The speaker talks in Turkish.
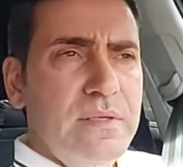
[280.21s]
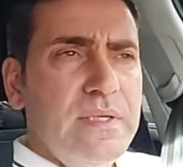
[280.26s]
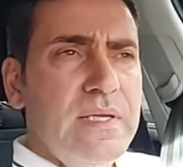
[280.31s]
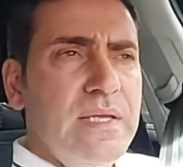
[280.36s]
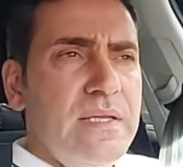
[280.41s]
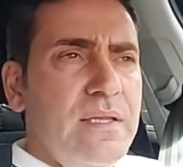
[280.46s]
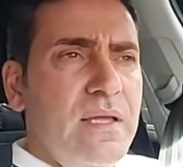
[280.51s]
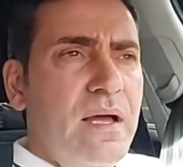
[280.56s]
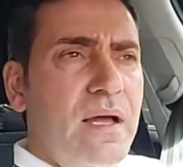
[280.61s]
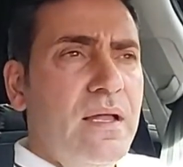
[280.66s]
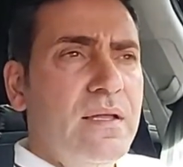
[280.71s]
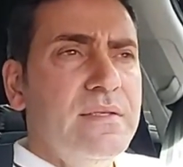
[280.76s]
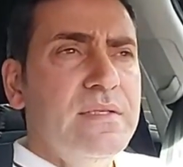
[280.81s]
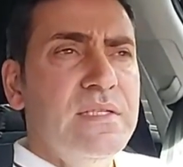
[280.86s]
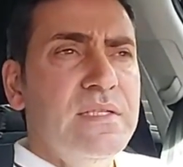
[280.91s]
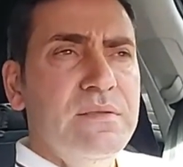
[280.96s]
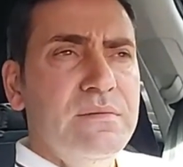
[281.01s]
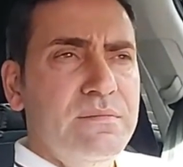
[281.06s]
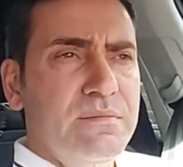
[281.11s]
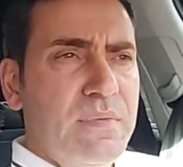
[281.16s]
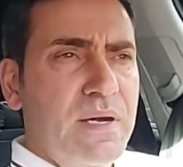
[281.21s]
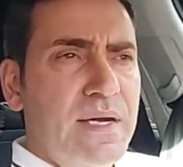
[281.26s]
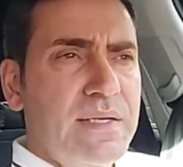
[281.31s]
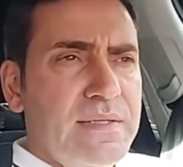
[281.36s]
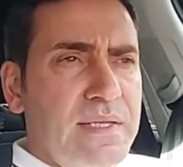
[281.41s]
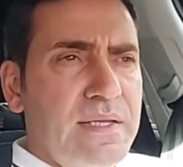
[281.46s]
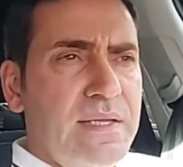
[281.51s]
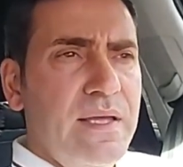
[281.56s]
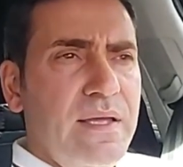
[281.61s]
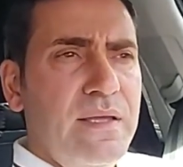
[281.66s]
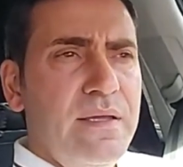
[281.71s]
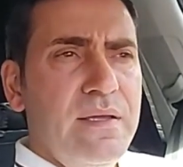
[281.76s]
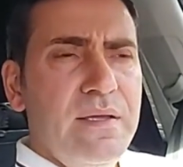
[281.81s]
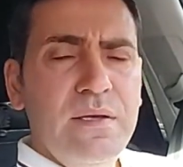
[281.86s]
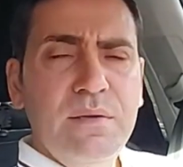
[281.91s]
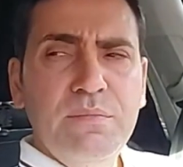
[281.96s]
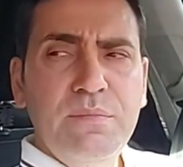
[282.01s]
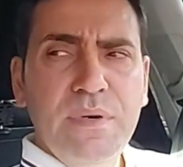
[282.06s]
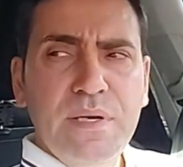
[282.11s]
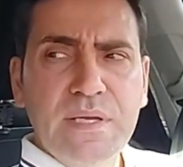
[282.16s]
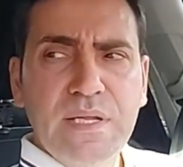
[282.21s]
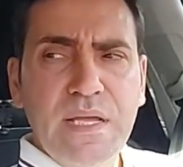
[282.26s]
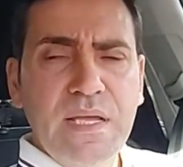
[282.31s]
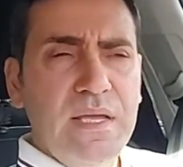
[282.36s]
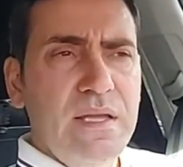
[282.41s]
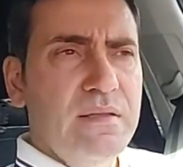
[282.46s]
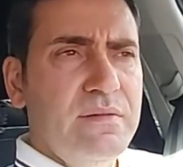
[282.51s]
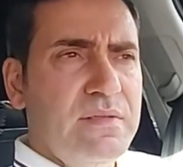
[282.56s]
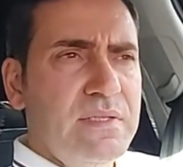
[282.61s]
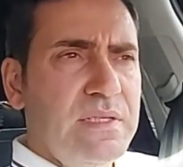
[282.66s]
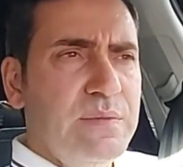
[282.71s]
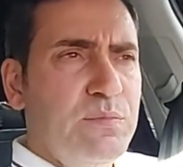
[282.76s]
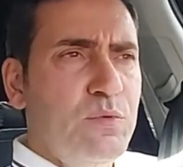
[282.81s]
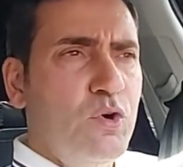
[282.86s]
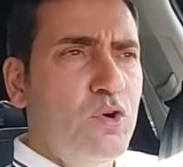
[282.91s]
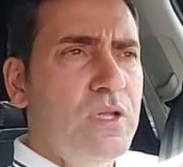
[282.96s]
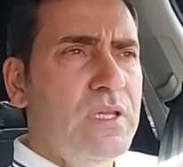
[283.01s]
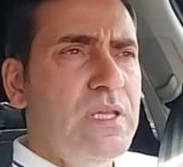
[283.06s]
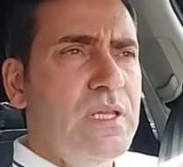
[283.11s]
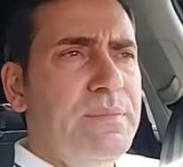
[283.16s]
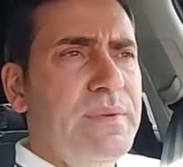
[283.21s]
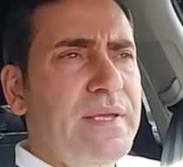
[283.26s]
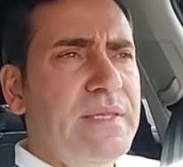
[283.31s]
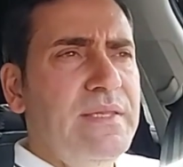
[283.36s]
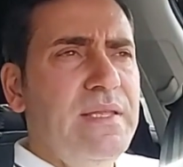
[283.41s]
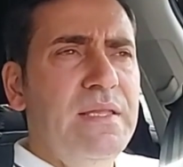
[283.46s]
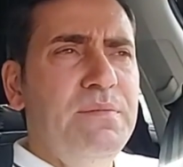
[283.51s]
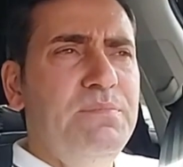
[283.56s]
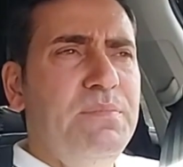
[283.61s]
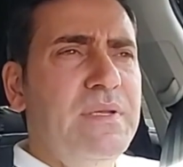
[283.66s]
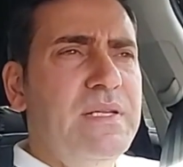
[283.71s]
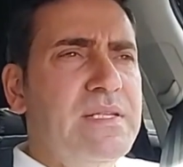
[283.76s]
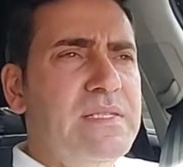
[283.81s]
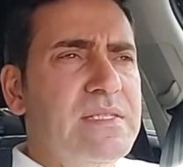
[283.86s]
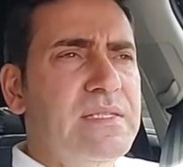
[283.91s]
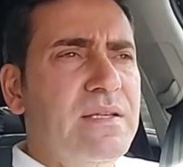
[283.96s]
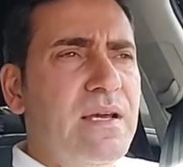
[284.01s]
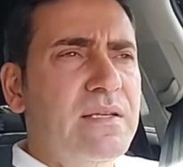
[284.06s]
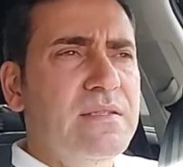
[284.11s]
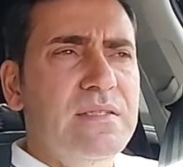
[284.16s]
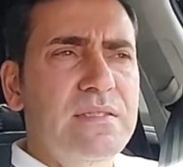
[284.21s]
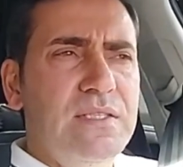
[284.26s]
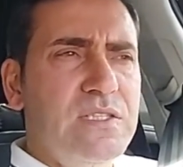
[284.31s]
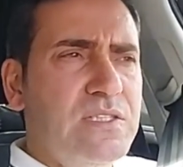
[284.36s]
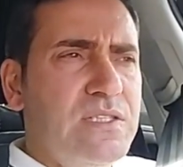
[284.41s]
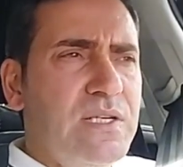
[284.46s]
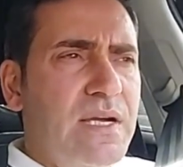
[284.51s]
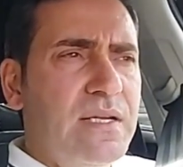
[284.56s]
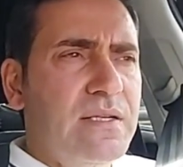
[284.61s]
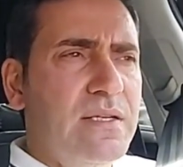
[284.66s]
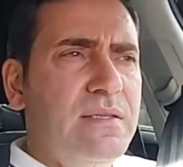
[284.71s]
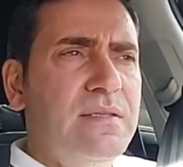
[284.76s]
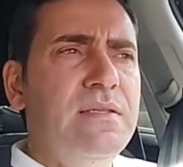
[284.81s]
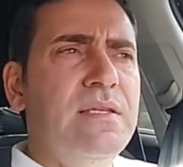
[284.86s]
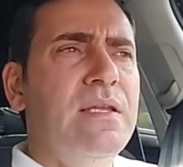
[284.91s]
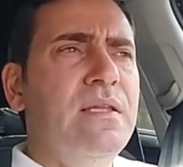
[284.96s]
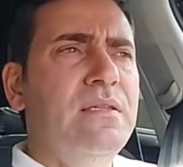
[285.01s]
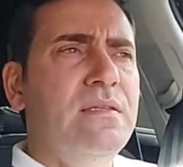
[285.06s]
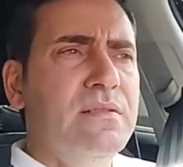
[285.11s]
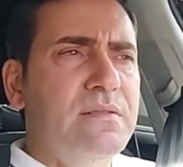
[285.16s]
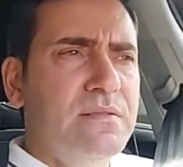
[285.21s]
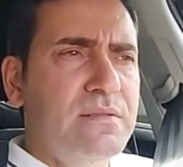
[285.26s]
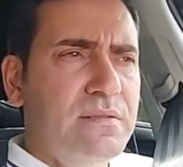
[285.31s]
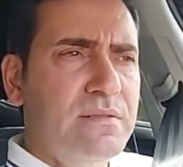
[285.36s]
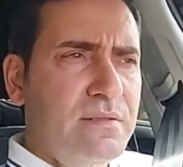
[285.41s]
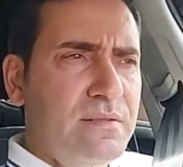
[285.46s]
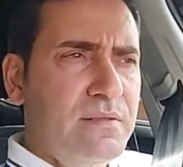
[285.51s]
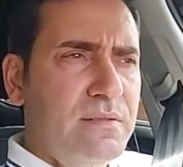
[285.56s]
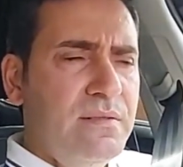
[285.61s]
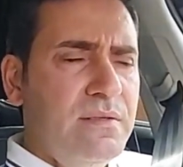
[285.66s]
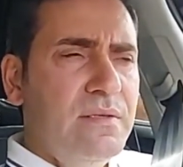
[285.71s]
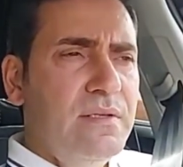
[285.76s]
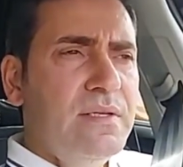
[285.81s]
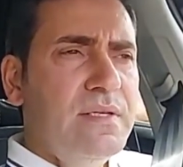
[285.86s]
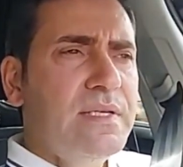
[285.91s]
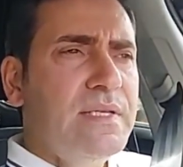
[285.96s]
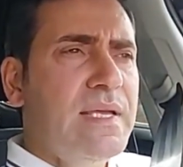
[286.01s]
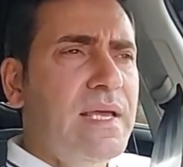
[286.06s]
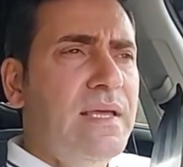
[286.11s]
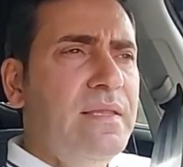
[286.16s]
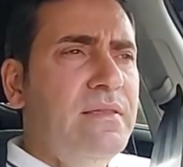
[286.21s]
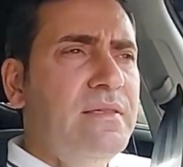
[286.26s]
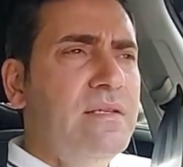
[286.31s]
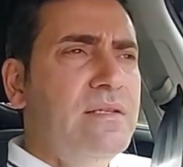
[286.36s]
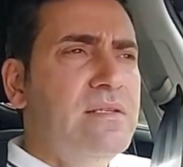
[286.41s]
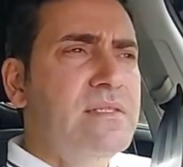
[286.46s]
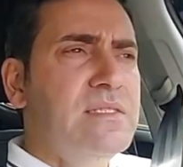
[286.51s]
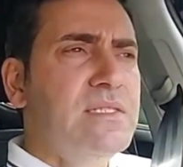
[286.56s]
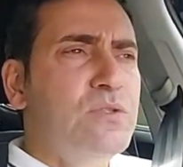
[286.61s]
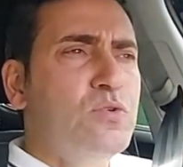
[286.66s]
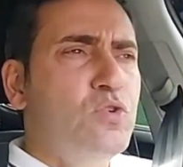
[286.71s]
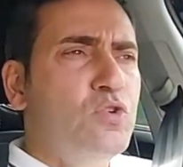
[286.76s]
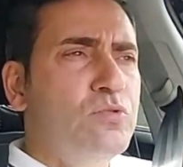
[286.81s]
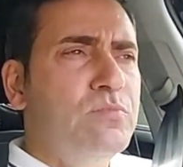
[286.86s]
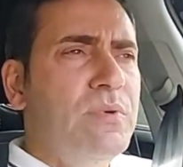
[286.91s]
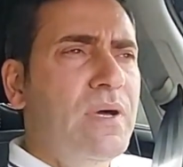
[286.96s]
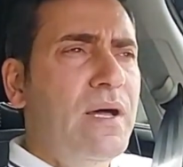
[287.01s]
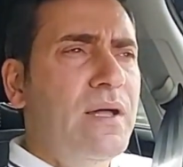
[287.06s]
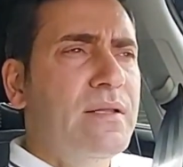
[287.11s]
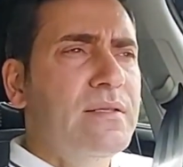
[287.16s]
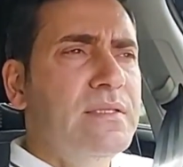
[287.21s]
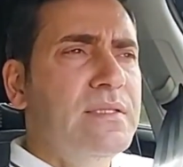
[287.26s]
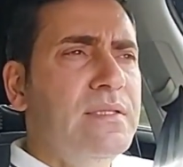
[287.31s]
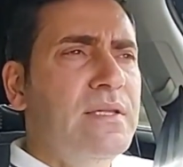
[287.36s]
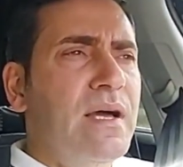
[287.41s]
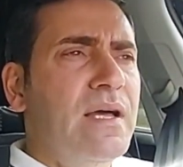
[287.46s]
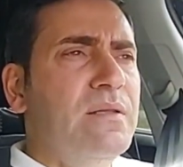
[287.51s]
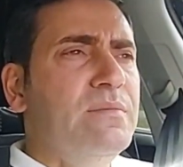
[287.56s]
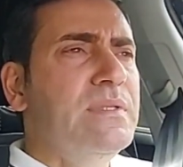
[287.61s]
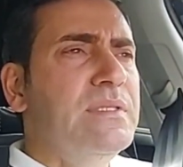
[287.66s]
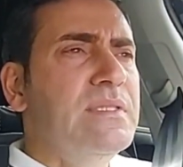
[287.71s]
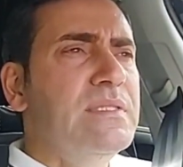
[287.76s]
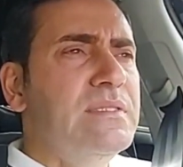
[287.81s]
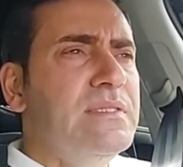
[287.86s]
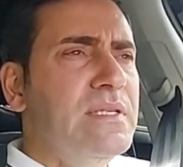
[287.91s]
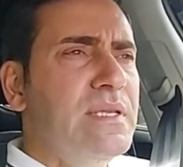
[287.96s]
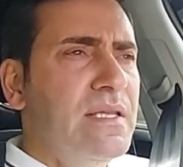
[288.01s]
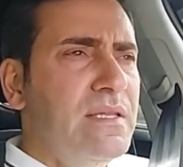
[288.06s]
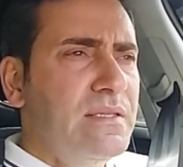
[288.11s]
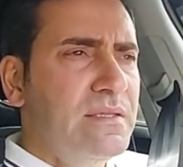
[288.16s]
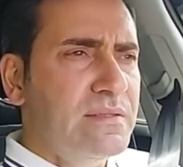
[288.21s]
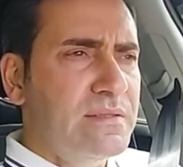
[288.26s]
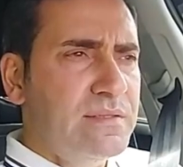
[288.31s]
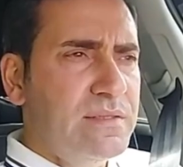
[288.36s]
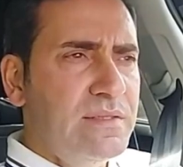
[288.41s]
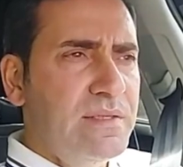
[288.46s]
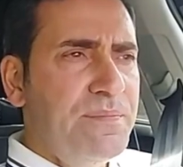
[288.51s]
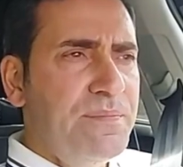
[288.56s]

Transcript: ya da altın madene parayı yatırıp orada bekletmenizin adı ticaret değildir. Kendinizi koruma altına almanız değildir.